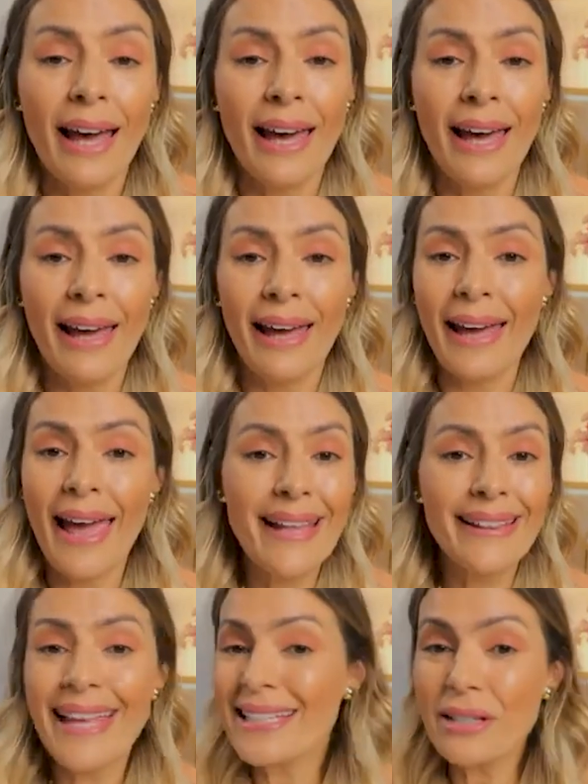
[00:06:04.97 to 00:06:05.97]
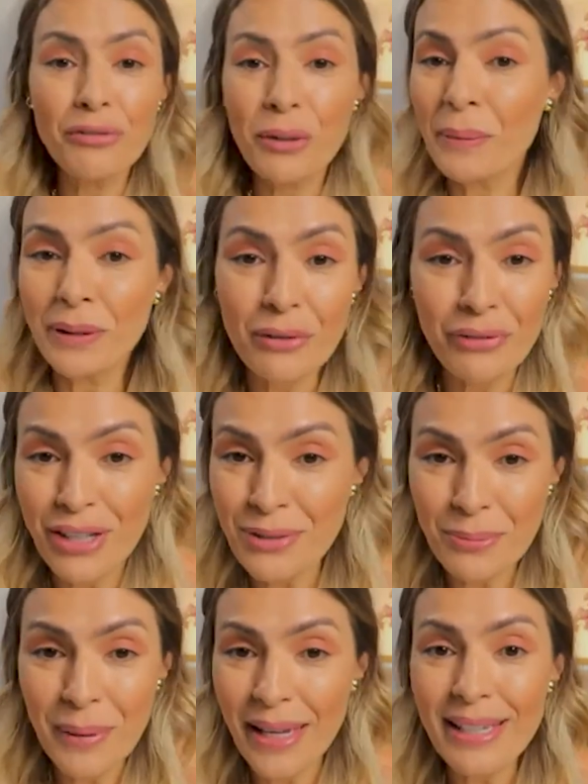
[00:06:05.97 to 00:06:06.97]
é, é dessa forma que eu
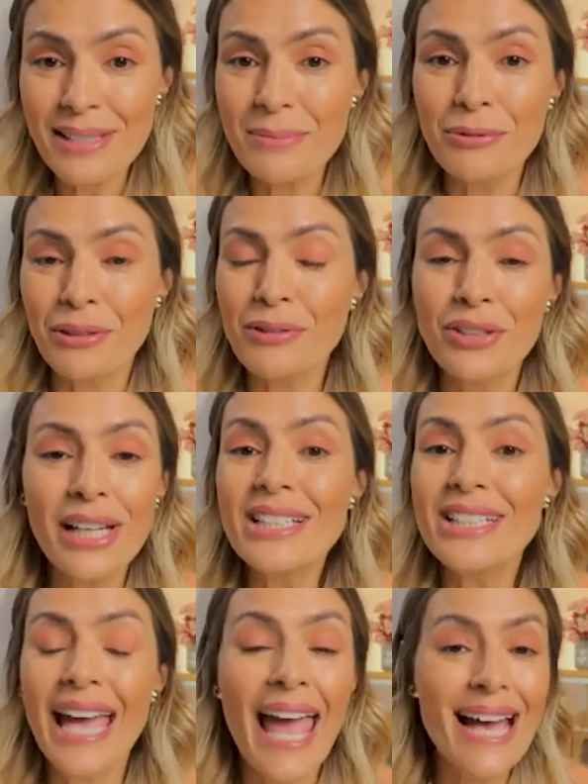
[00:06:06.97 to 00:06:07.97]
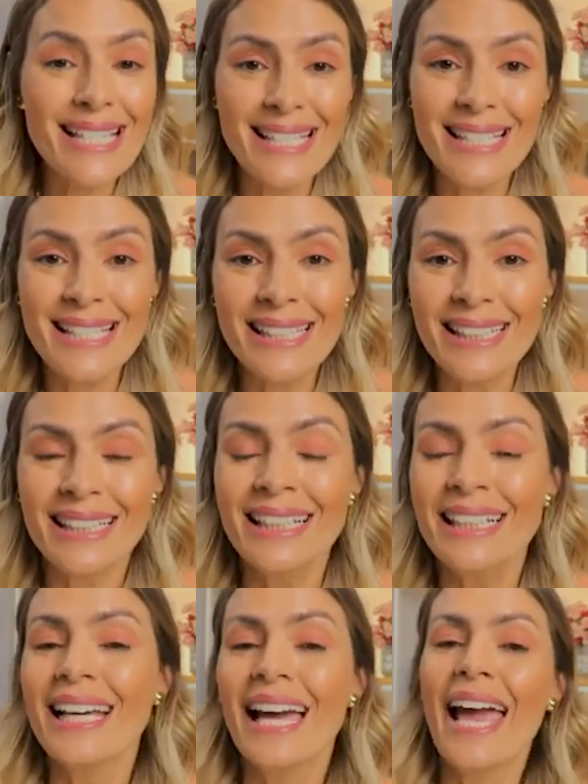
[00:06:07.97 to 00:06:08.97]
faço mesmo. Eu falo, gente, é assim,
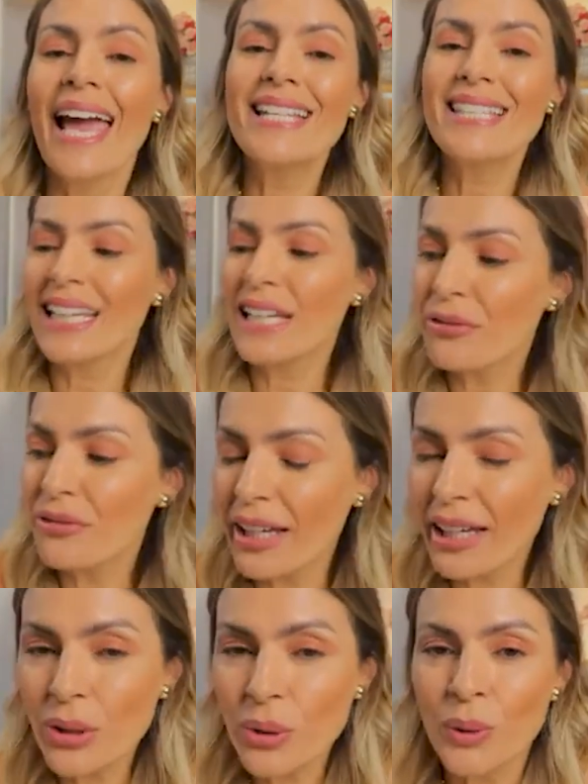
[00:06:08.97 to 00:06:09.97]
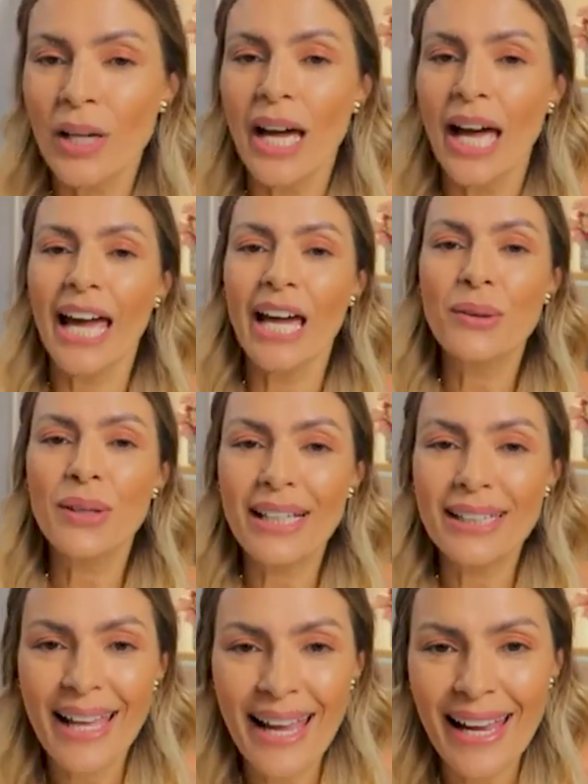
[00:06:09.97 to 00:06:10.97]
é escrevendo, é no
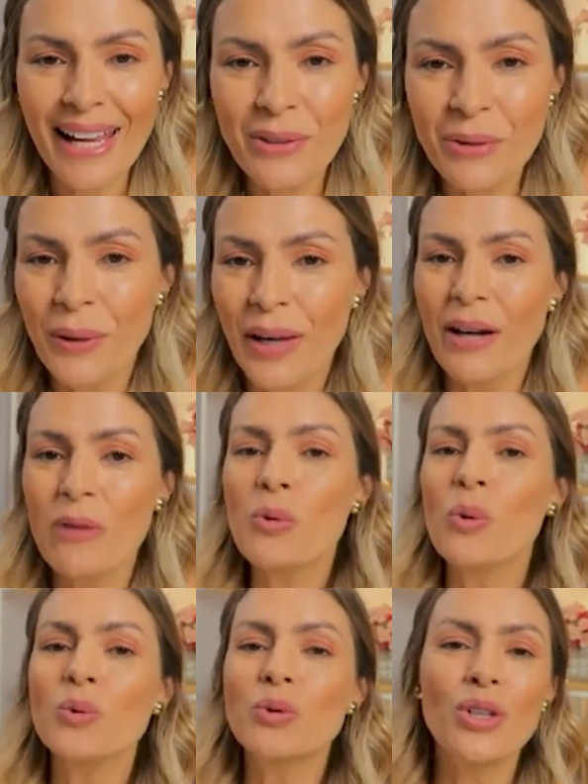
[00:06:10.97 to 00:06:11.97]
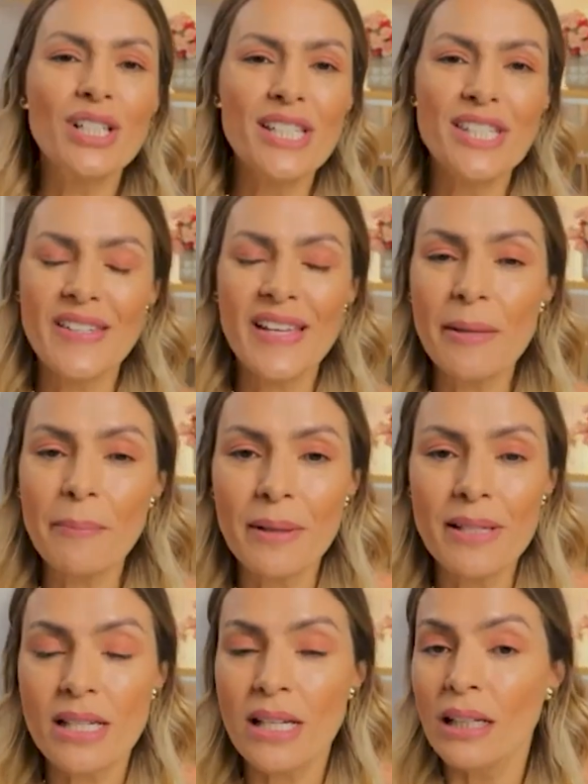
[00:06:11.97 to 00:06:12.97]
caderno, é um controle
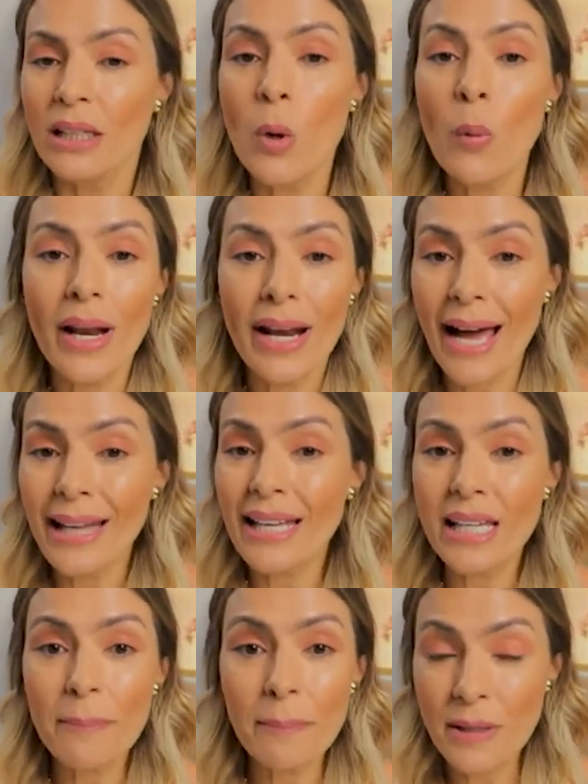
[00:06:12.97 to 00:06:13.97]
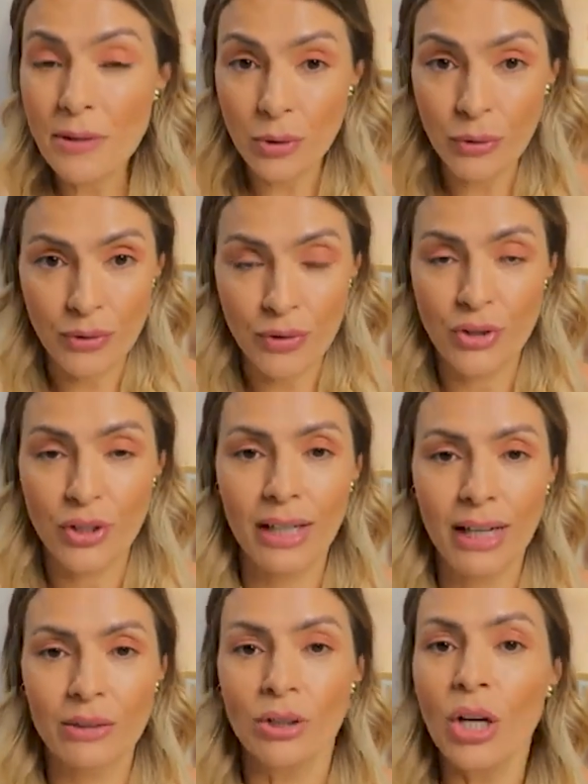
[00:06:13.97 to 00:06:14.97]
simples não é nada hiper
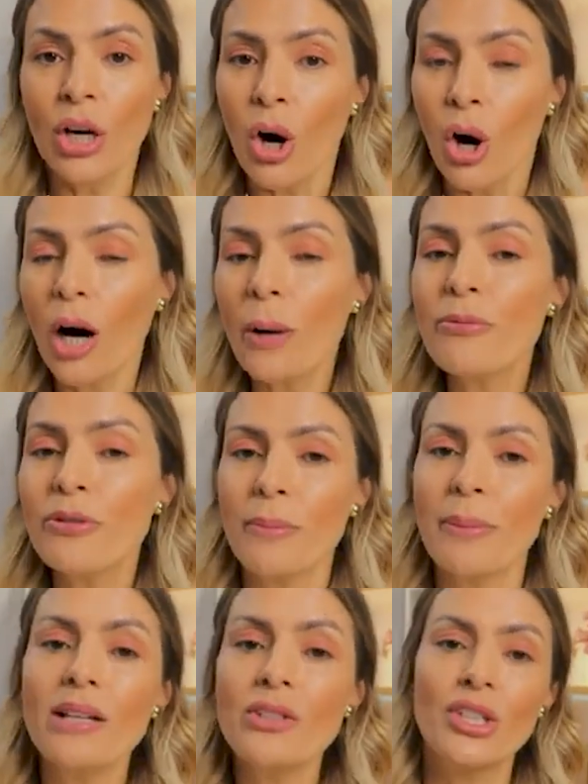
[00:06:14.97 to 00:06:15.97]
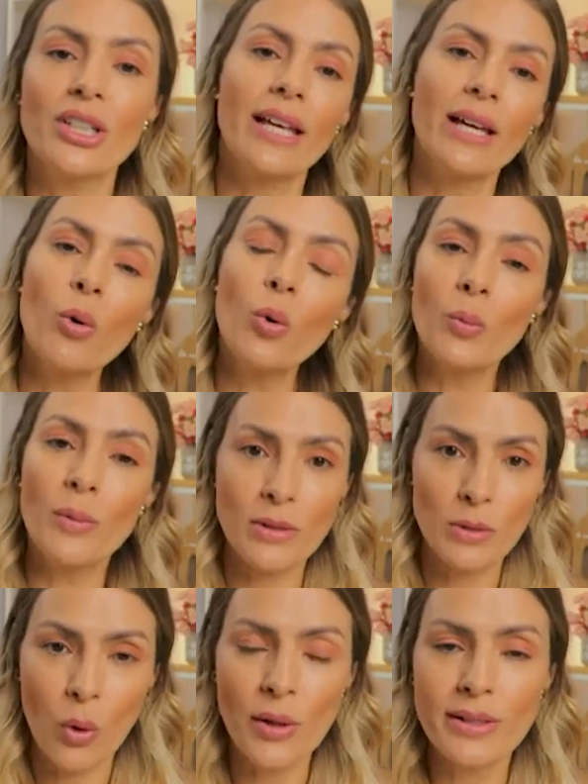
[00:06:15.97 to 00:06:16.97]
sofisticado. Obviamente que tem
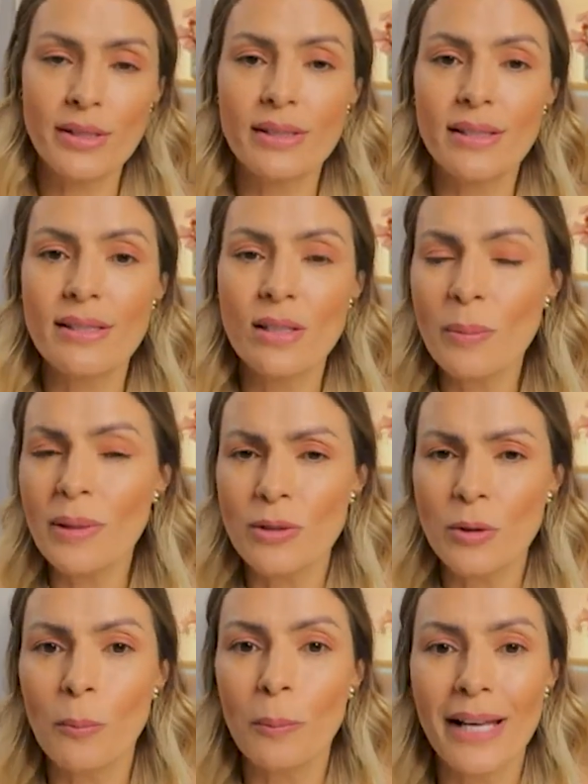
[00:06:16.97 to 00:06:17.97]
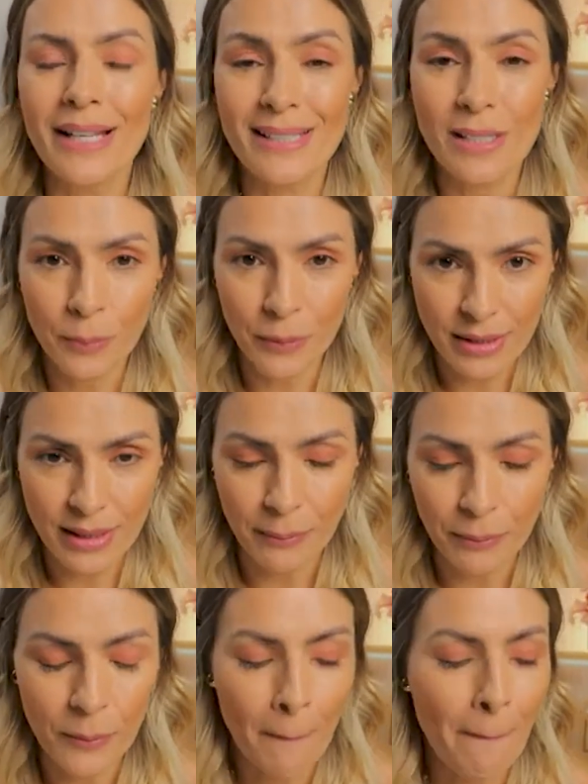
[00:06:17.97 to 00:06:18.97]
algumas coisas que são mais complexas, por
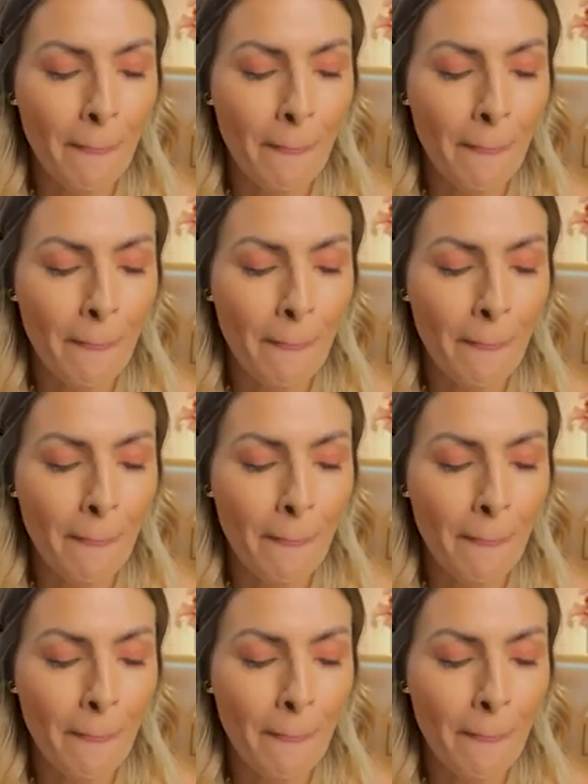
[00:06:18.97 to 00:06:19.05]
exemplo,